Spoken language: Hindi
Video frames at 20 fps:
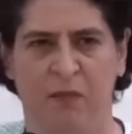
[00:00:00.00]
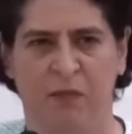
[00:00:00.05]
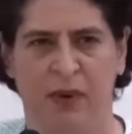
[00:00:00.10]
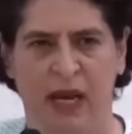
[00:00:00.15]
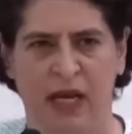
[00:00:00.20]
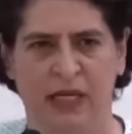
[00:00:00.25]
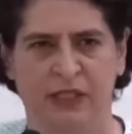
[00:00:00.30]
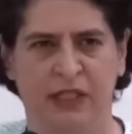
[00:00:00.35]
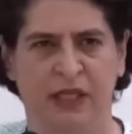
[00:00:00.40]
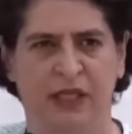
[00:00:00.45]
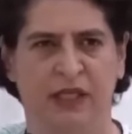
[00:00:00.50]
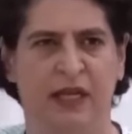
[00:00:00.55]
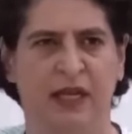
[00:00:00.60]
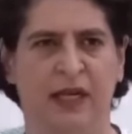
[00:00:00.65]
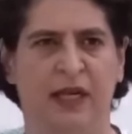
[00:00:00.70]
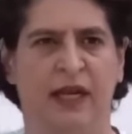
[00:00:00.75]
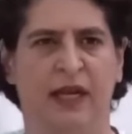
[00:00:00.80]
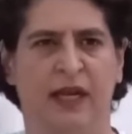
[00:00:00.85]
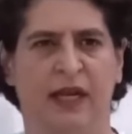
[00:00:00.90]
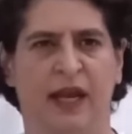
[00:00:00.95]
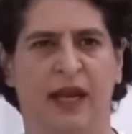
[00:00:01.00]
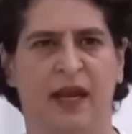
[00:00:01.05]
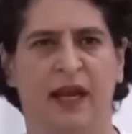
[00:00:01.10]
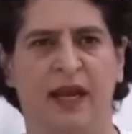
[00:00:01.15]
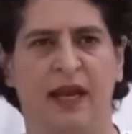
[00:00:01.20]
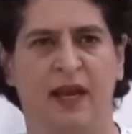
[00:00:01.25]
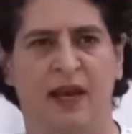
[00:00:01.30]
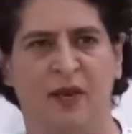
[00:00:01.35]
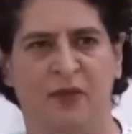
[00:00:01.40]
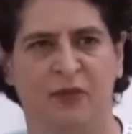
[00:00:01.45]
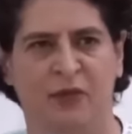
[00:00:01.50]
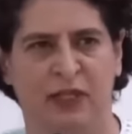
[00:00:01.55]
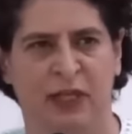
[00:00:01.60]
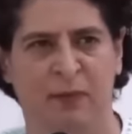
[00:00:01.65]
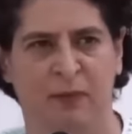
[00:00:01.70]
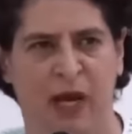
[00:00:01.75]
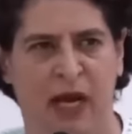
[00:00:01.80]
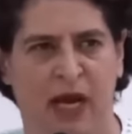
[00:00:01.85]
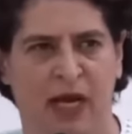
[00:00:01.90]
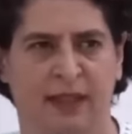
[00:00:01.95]
भाषण देने के एक हफ्ते
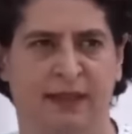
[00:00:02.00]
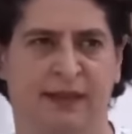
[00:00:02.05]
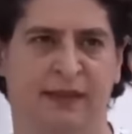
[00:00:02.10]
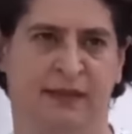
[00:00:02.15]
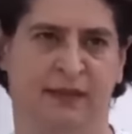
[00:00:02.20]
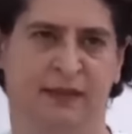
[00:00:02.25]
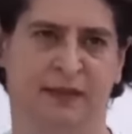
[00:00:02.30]
बाद